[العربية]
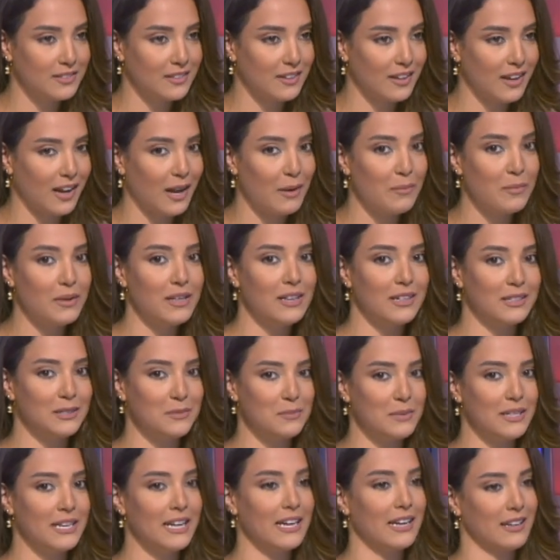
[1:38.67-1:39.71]
عمالة
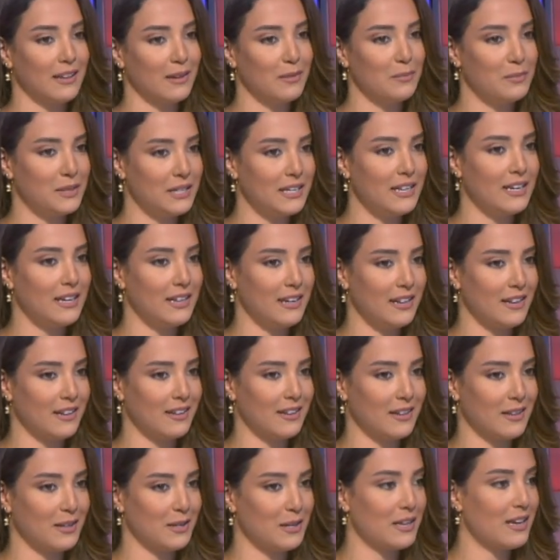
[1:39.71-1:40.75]
بناء بناء
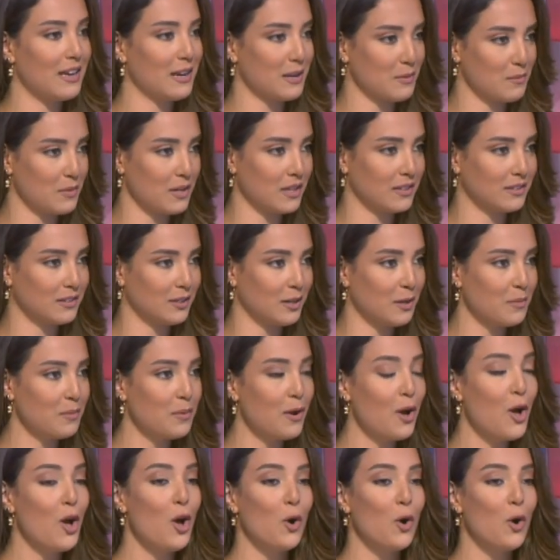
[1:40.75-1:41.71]
هيك هيك مكتب